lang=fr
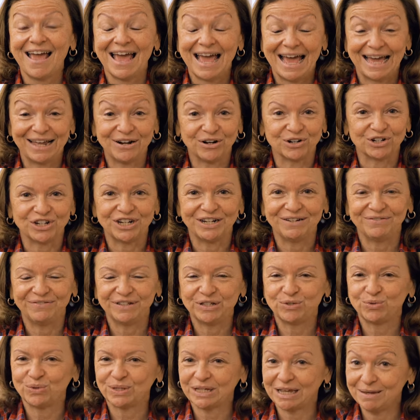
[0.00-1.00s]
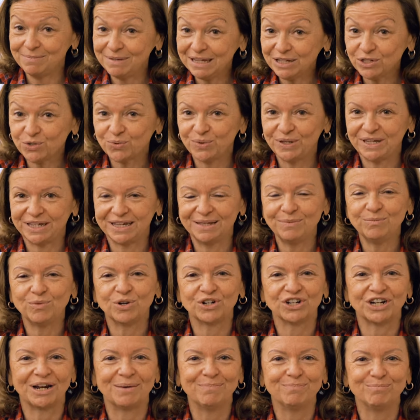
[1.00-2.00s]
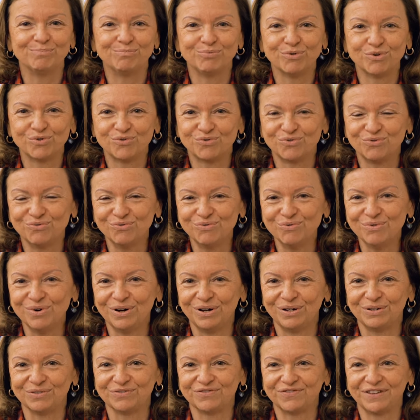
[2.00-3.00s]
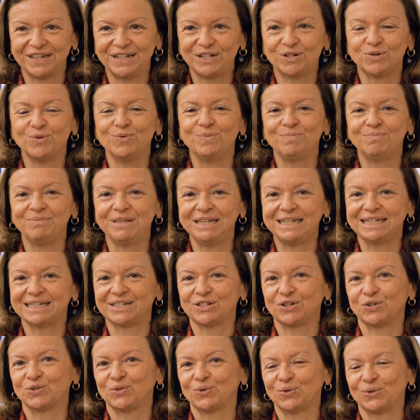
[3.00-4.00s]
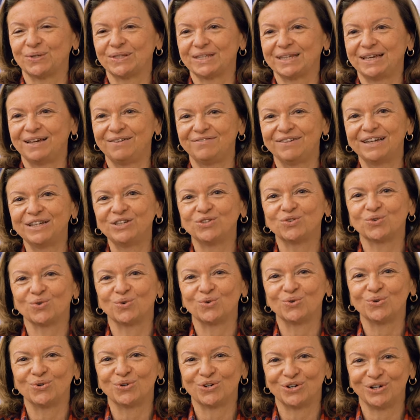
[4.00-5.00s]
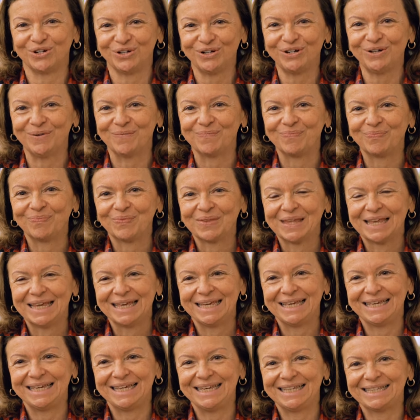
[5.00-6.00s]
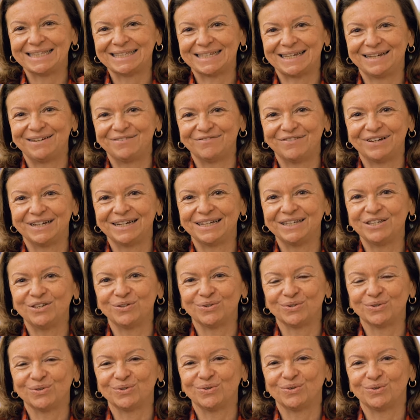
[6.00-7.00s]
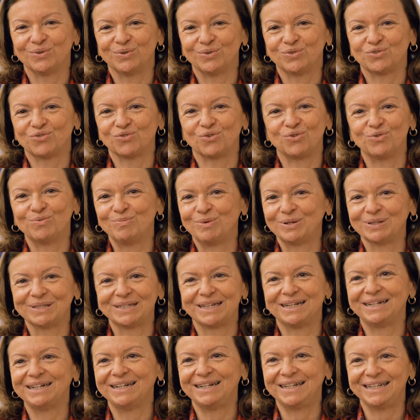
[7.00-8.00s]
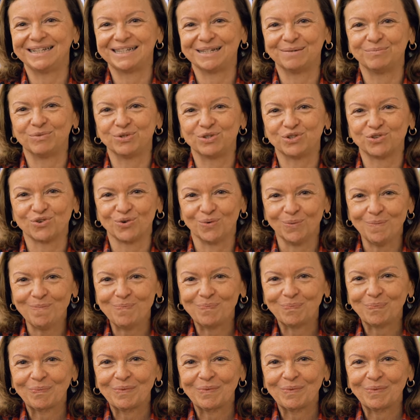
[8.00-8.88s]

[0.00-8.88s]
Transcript: Alors j'ai vécu très bien ce week-end, moi j'aime beaucoup en fait le mix entre travail sur le corps et travail euh, sur le mental et les émotions.